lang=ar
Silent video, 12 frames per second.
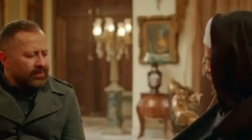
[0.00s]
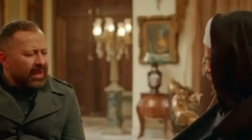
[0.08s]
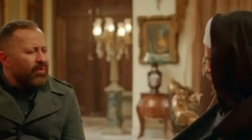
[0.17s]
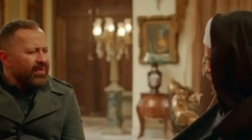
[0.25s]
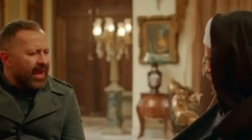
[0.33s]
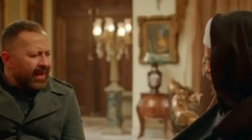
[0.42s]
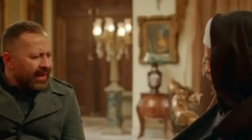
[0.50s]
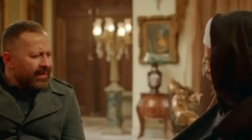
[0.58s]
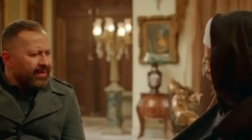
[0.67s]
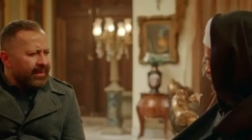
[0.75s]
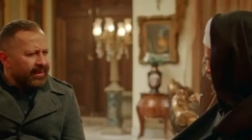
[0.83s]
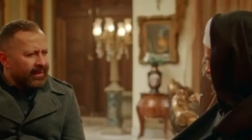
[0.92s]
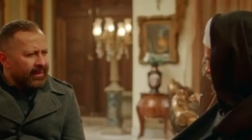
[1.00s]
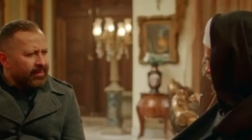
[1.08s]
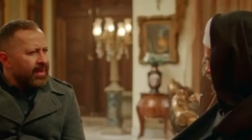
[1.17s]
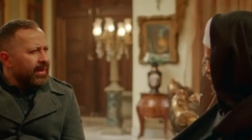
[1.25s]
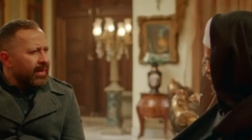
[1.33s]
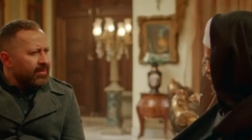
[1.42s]
لا وفي حاجات تانية
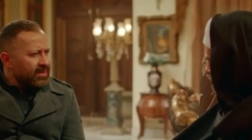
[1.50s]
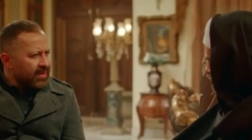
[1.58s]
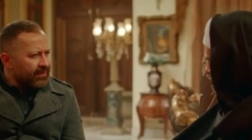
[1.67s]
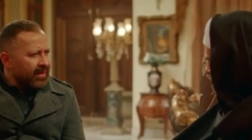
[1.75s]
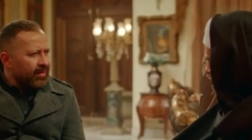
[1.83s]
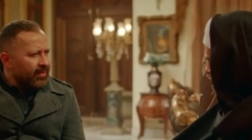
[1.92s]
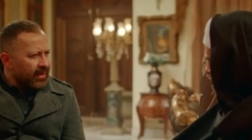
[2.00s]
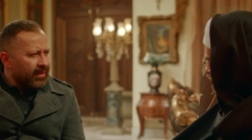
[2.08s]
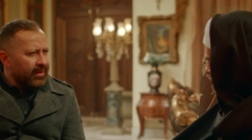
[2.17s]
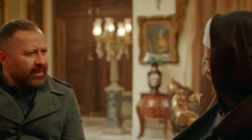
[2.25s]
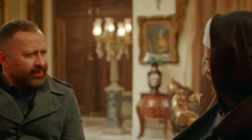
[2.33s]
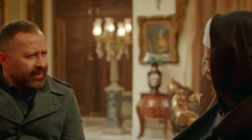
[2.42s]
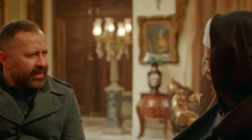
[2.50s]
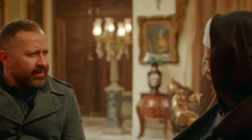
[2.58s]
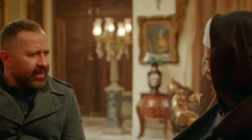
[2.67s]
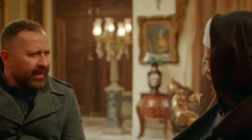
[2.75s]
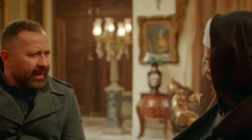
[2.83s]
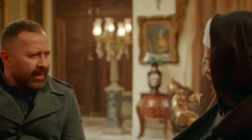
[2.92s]
لما ارجع من السفر هبقى
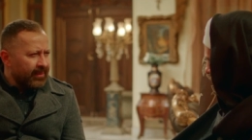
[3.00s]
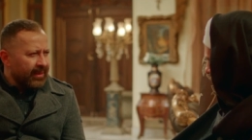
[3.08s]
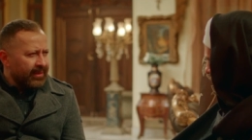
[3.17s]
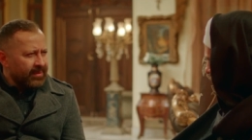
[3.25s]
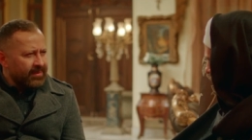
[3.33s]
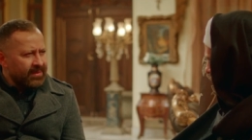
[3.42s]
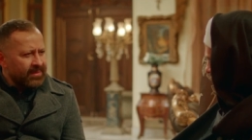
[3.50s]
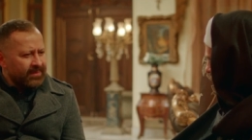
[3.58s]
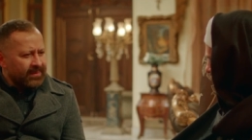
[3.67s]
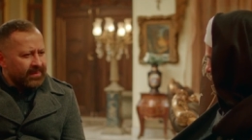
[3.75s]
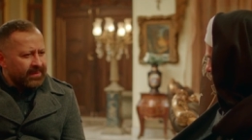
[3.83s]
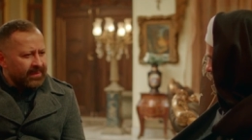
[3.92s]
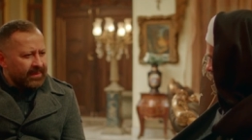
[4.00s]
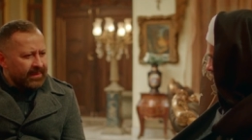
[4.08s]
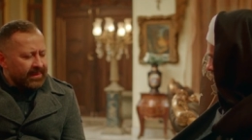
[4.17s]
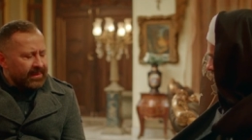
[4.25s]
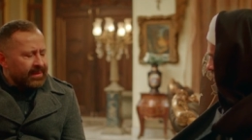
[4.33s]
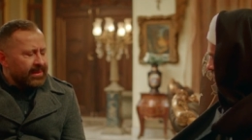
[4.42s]
افهمك انا عملت ايه بالظبط
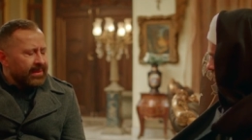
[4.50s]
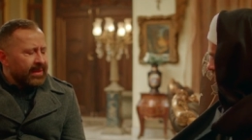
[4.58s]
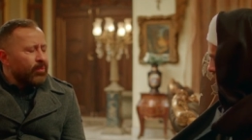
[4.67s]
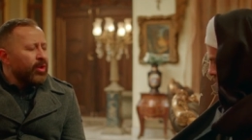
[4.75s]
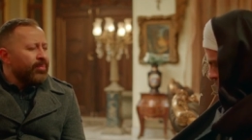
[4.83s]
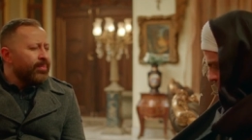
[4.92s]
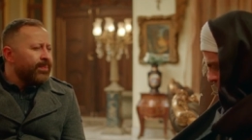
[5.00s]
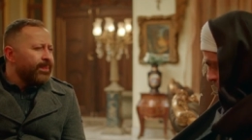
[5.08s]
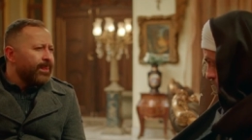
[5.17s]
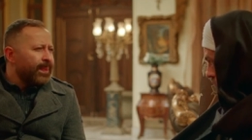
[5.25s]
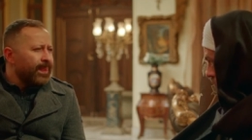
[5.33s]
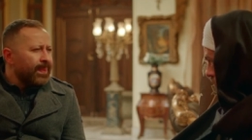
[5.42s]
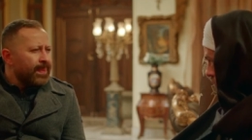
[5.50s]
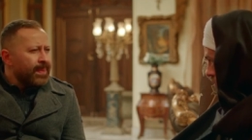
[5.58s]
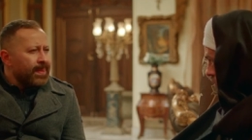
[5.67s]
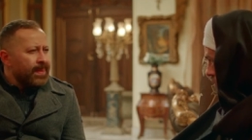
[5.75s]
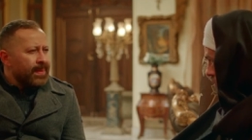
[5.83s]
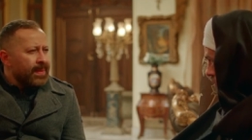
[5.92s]
المهم
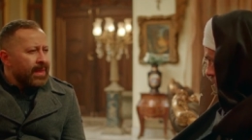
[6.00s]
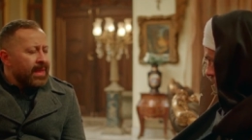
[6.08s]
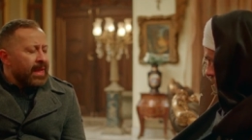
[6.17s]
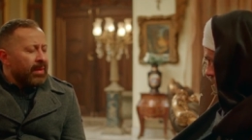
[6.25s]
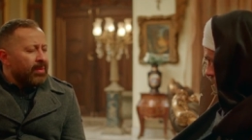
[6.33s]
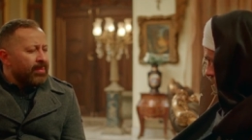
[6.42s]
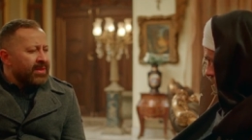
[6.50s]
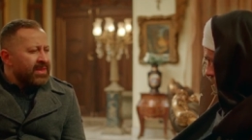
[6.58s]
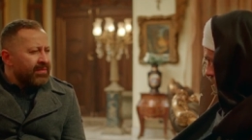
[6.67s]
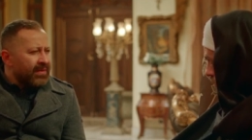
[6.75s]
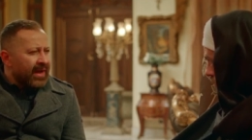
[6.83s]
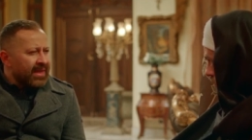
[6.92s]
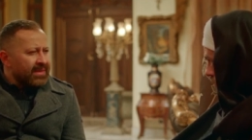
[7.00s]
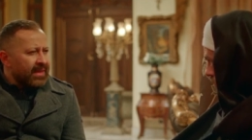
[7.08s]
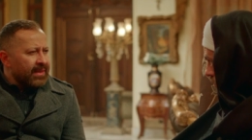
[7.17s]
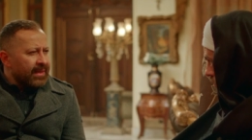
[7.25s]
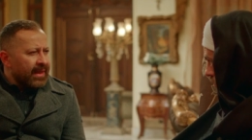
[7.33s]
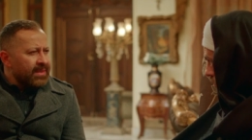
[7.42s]
قبل ما اسافر
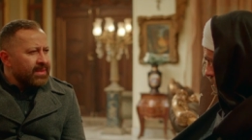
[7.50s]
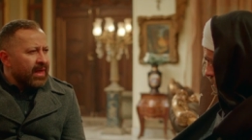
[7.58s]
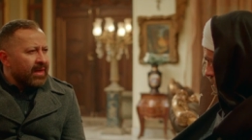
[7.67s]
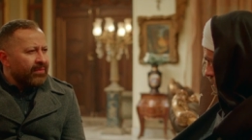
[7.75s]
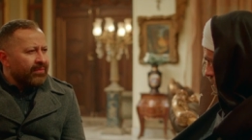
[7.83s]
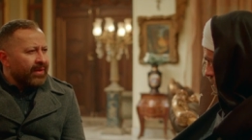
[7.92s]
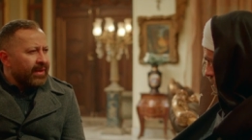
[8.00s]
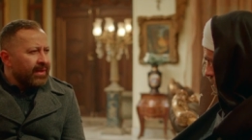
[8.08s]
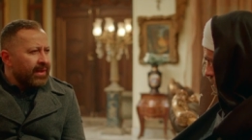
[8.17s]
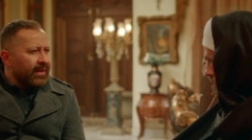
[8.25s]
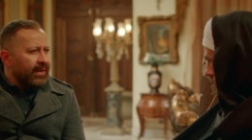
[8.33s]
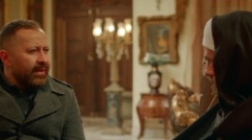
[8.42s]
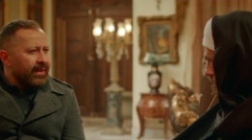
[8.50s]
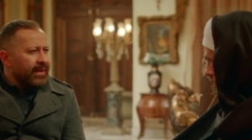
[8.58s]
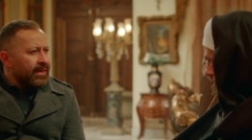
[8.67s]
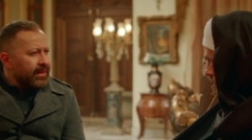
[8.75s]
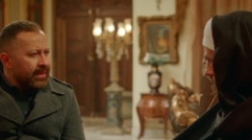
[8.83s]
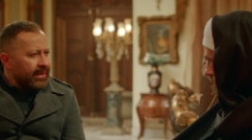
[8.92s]
حسن عايز اعرف احنا
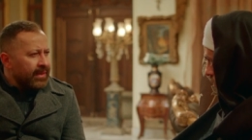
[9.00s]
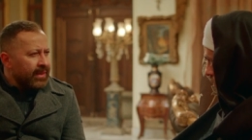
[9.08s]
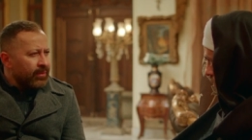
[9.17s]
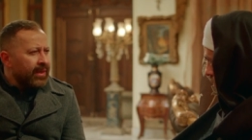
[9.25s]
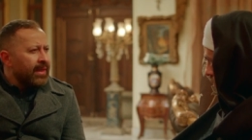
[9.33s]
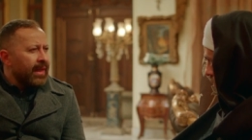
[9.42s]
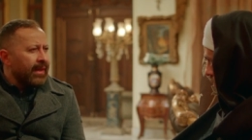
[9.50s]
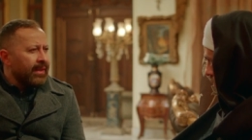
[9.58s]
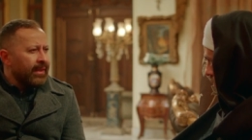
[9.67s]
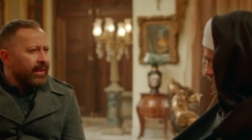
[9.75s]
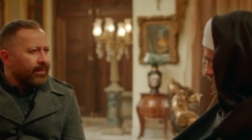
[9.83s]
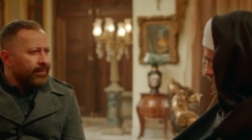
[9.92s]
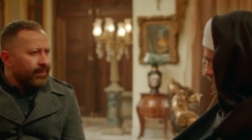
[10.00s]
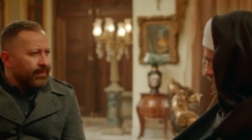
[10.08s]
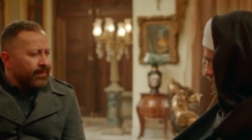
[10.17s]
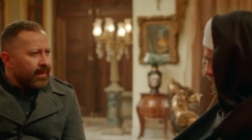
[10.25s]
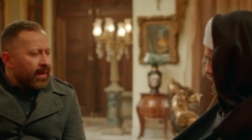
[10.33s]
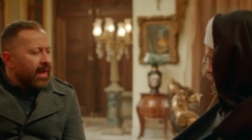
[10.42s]
ايه اللي لينا وايه اللي علينا
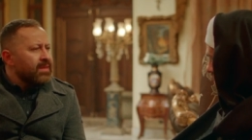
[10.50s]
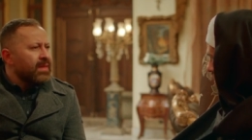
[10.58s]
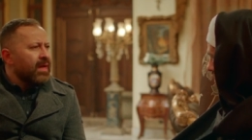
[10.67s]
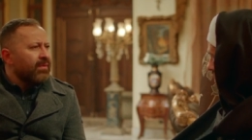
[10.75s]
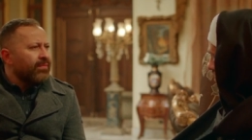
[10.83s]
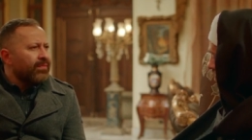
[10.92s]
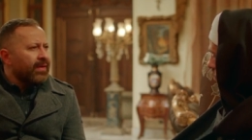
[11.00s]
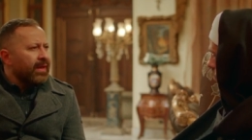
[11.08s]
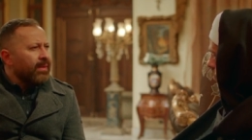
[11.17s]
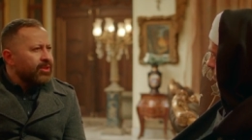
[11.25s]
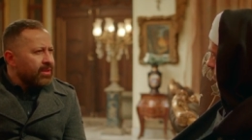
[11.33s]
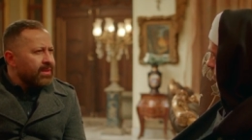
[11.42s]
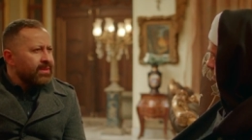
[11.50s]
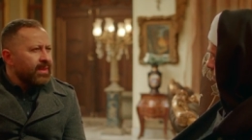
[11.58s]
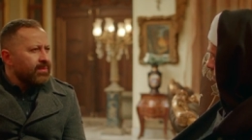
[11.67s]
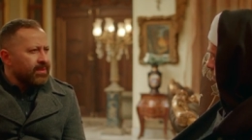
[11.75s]
عايز اعرف احنا ماشيين ازاي